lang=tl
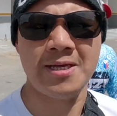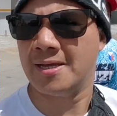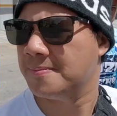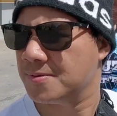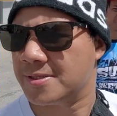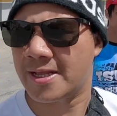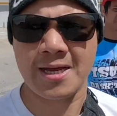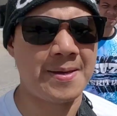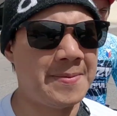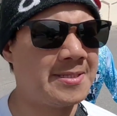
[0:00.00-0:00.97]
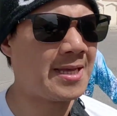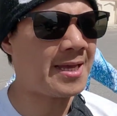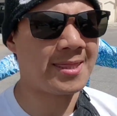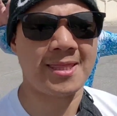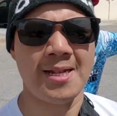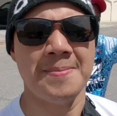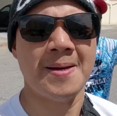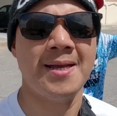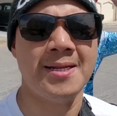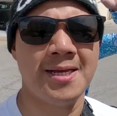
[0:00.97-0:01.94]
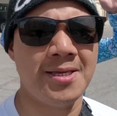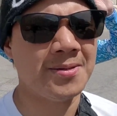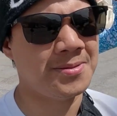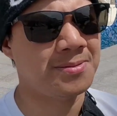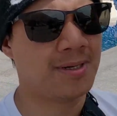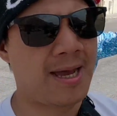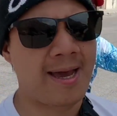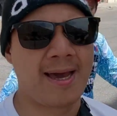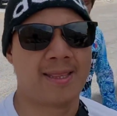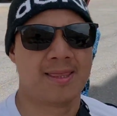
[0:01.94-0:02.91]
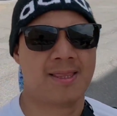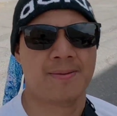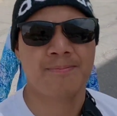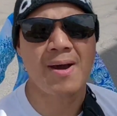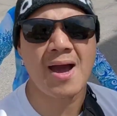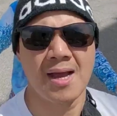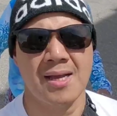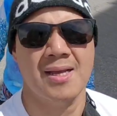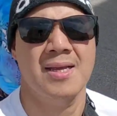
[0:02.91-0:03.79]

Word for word: ayan. Punta na kami sa Telimani ngayon. At mag